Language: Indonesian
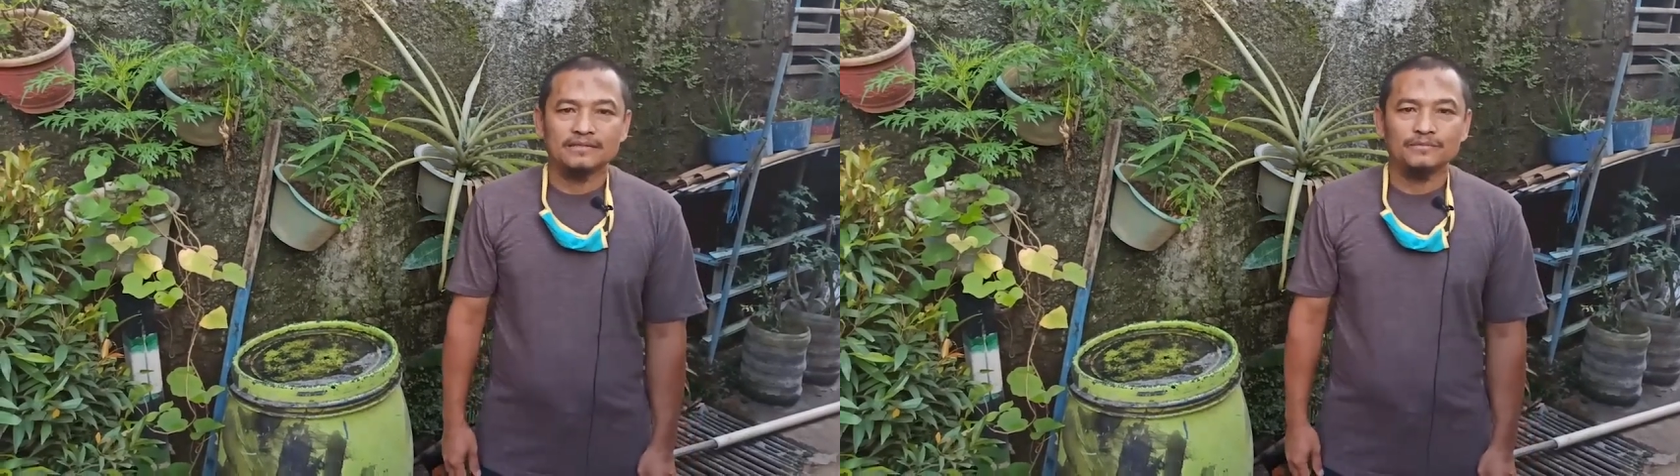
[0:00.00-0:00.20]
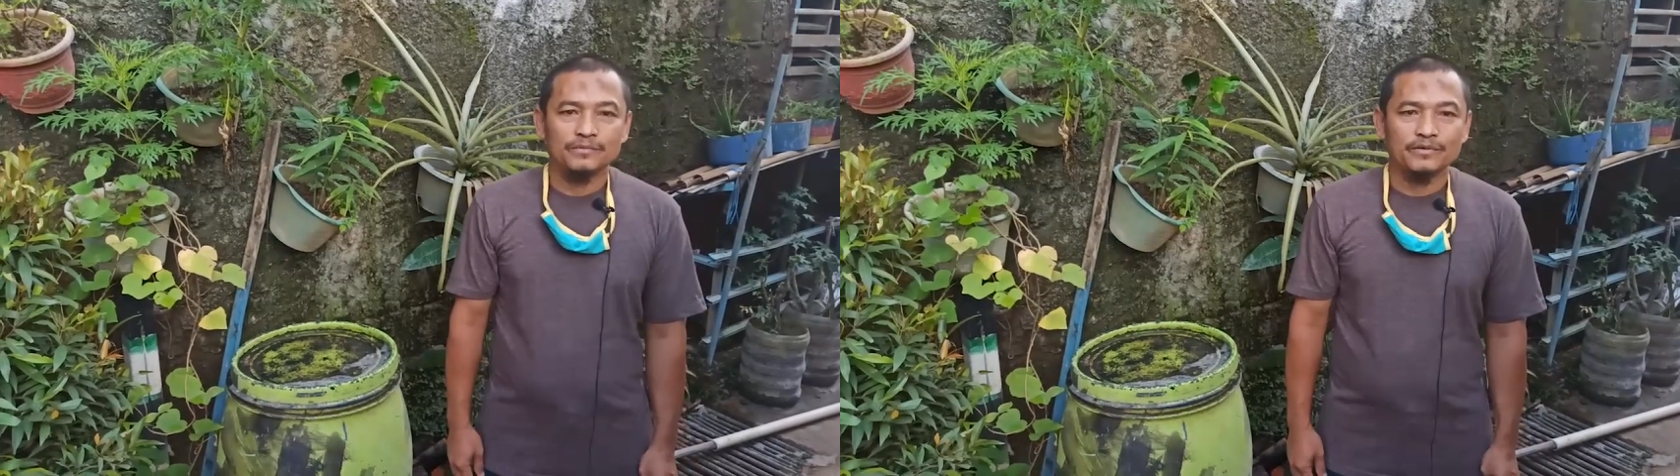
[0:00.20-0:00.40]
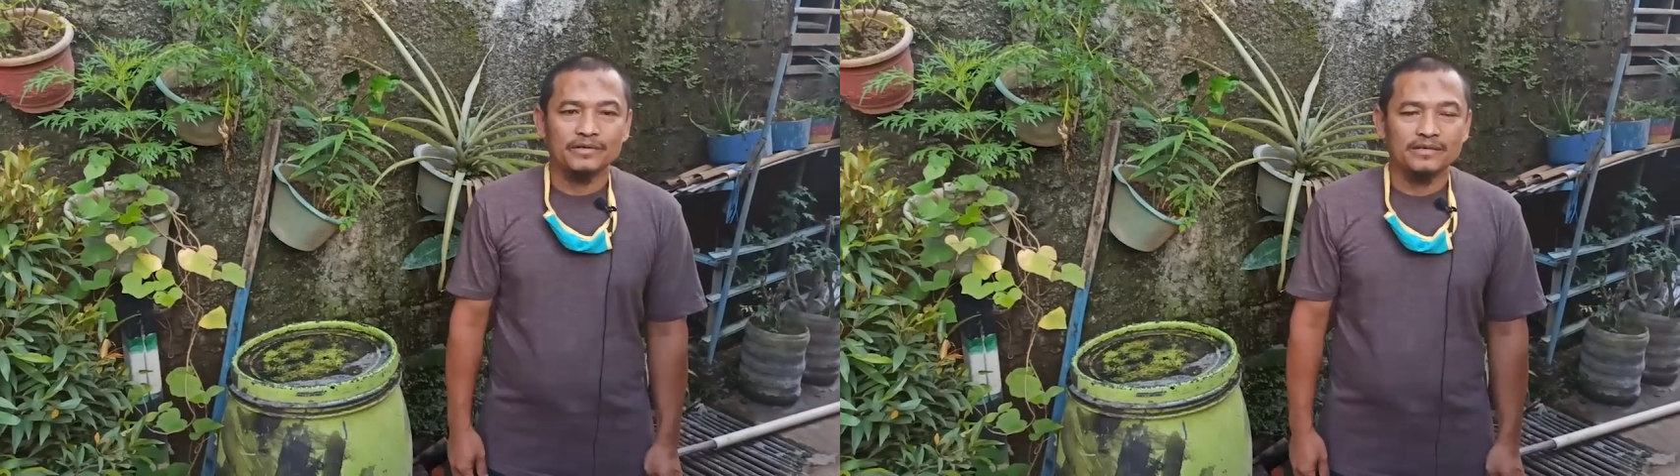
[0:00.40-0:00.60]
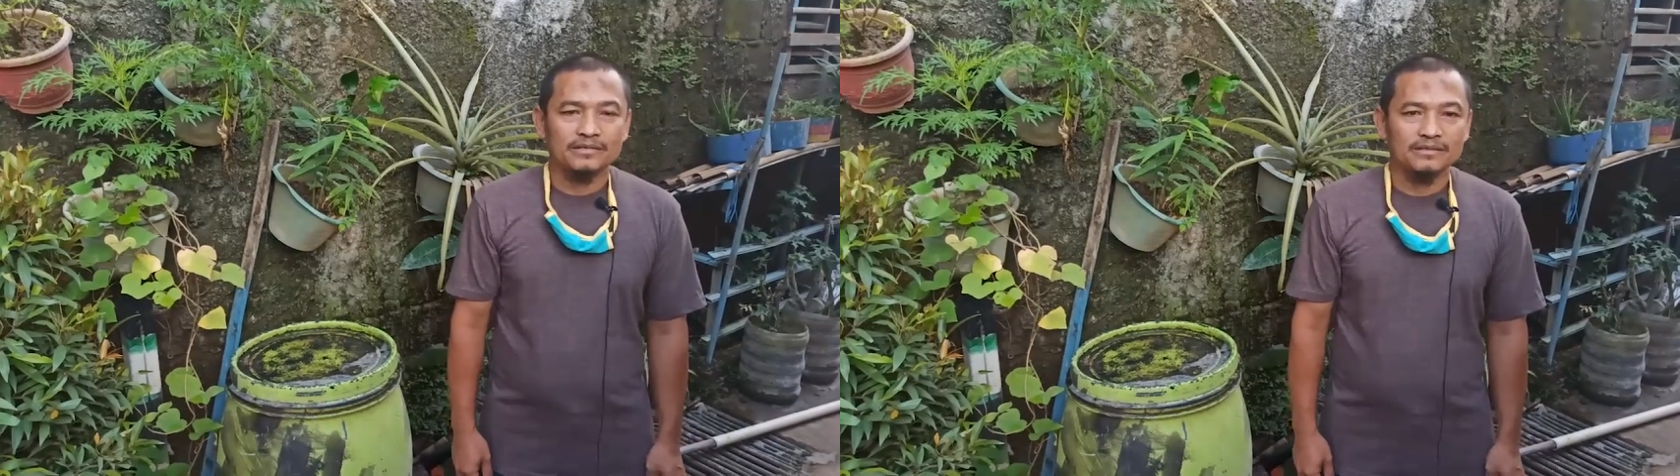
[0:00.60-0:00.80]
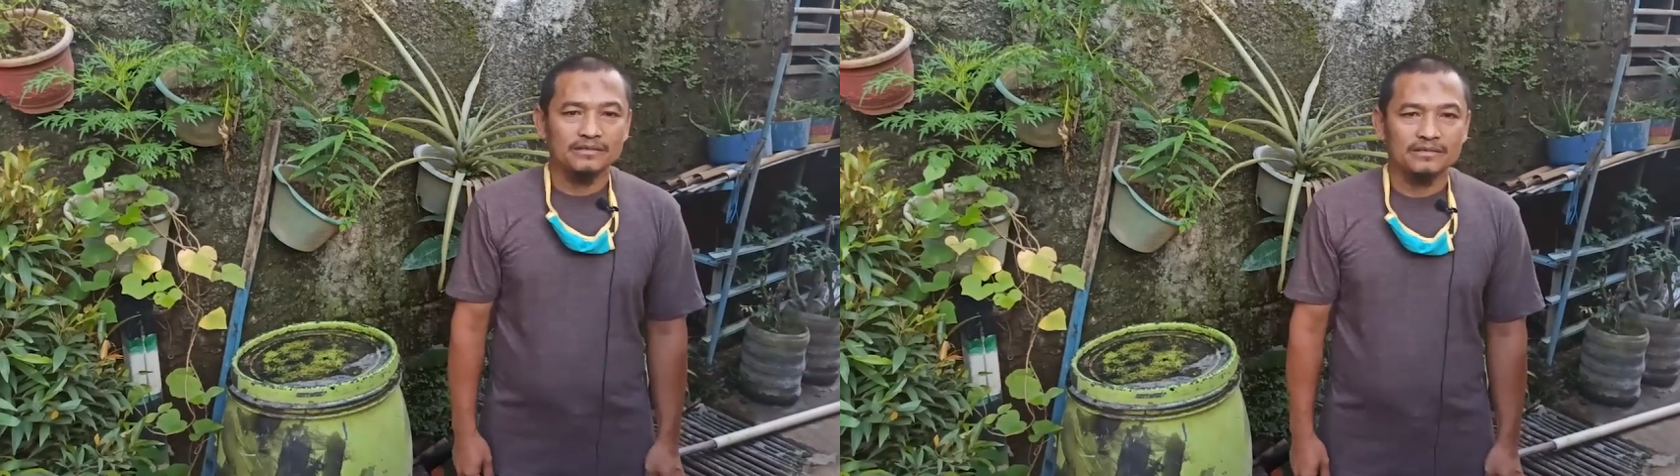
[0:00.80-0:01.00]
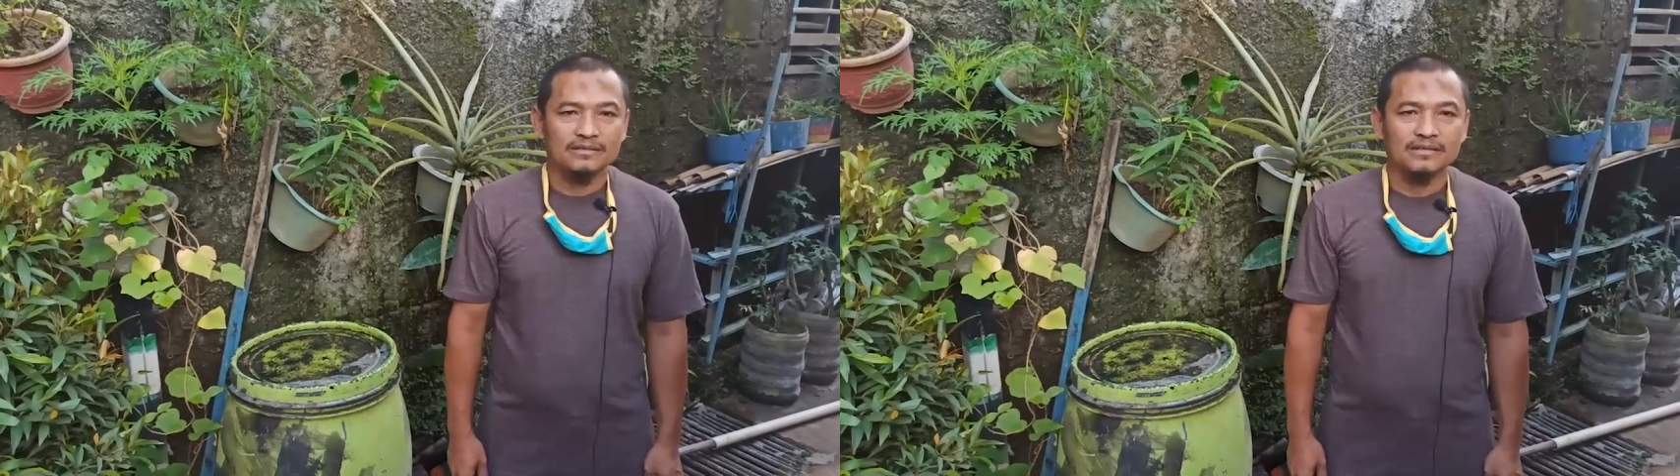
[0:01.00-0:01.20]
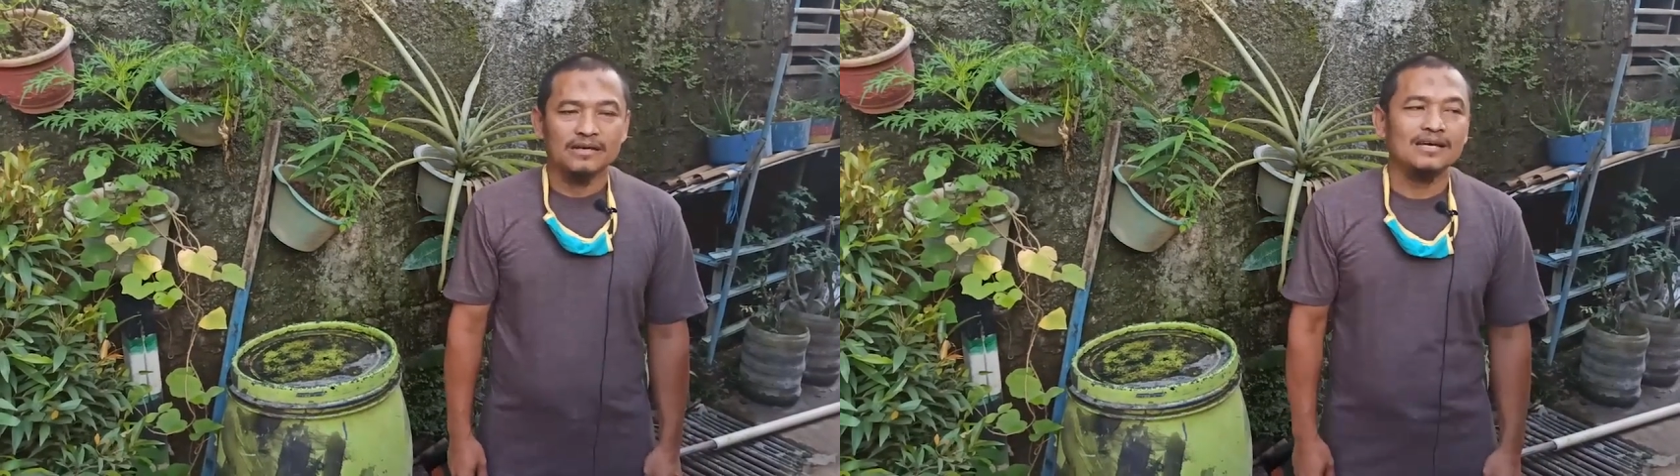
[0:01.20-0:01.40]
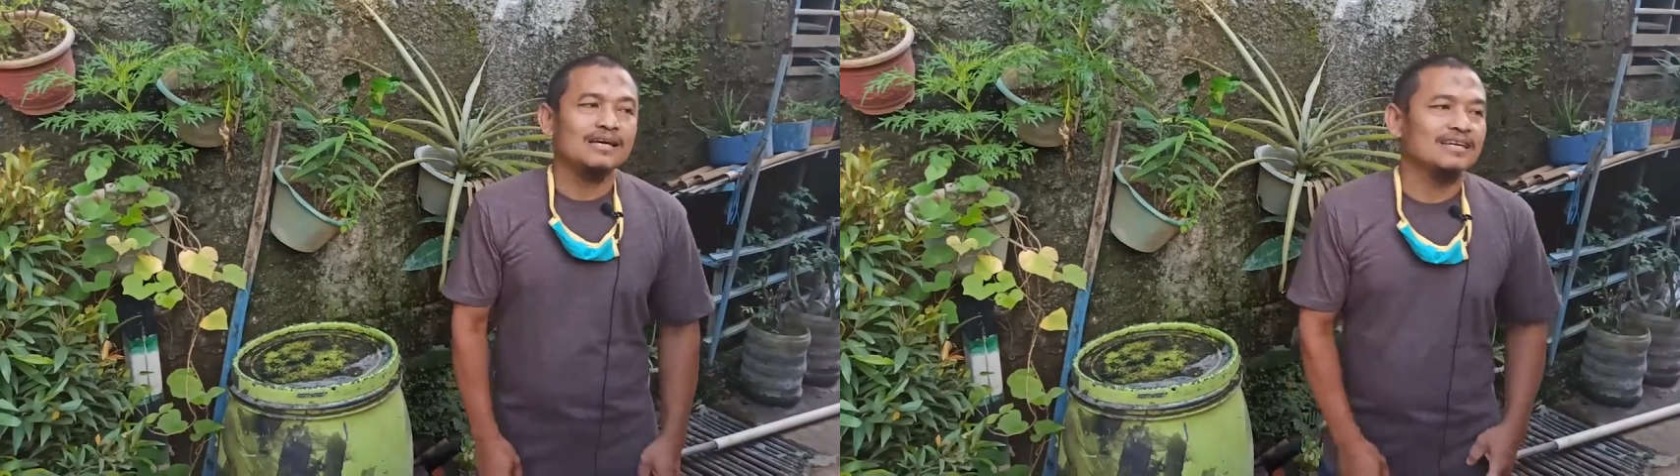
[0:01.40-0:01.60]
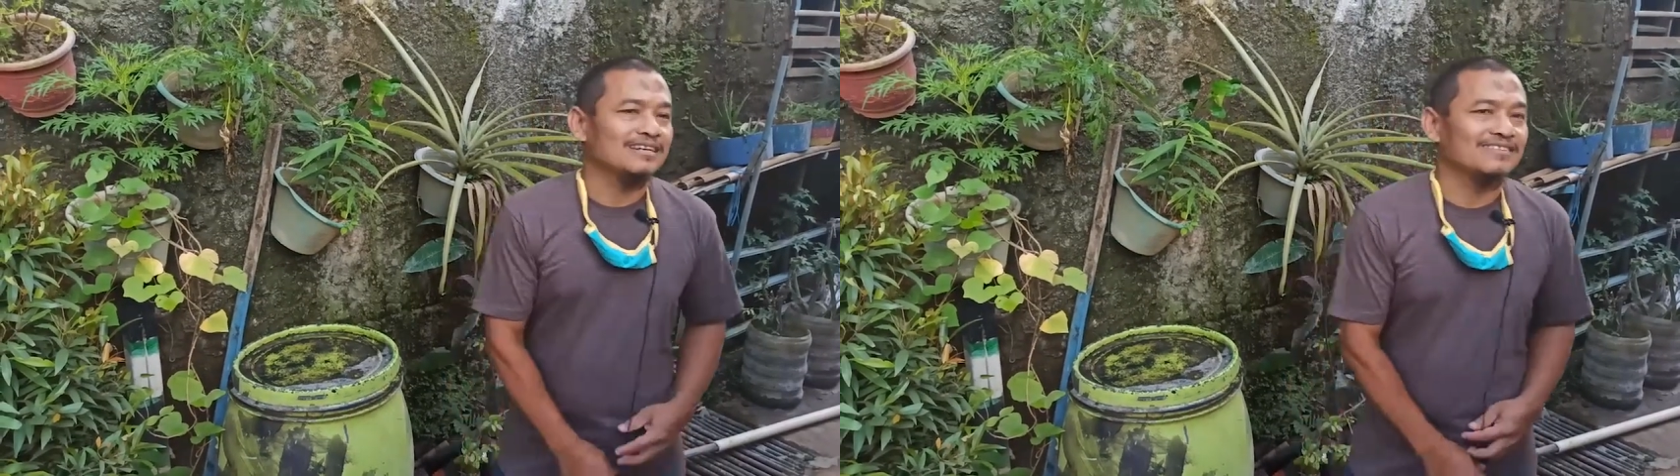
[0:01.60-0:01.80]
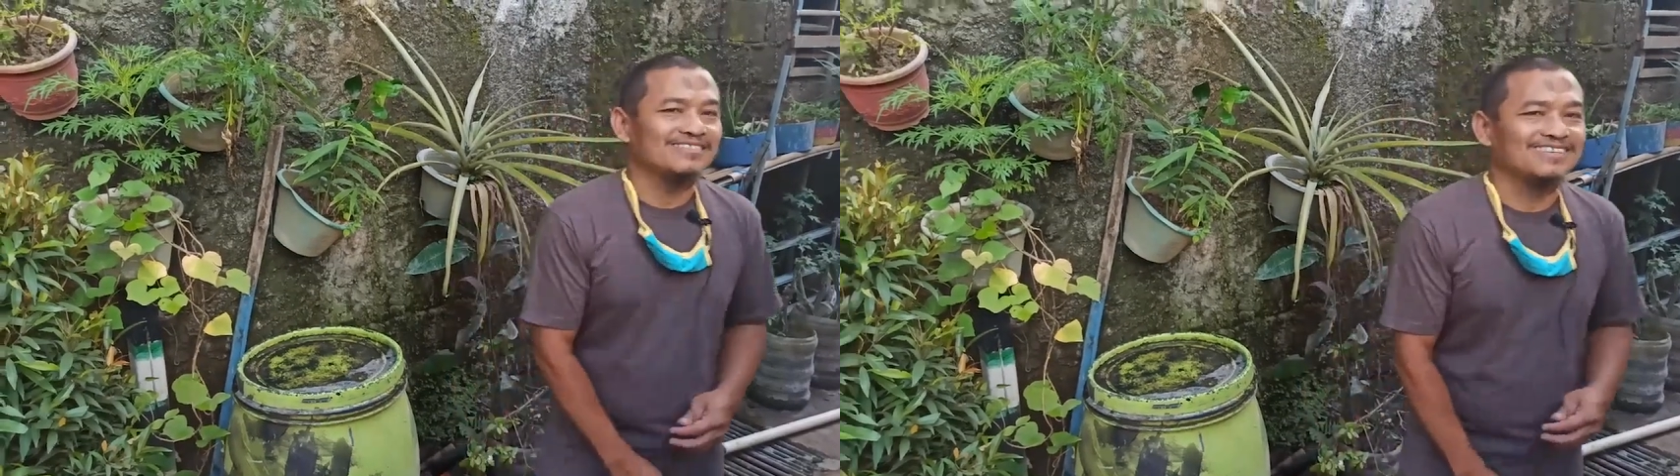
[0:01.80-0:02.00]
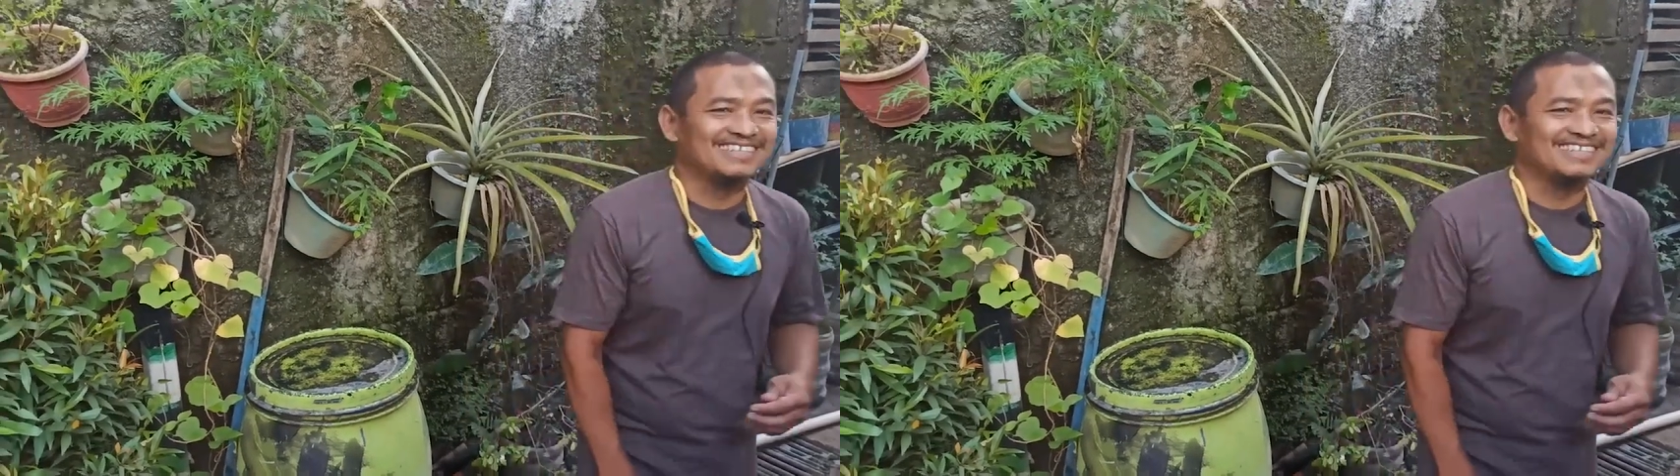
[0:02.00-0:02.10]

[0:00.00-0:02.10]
40 ah ya Allah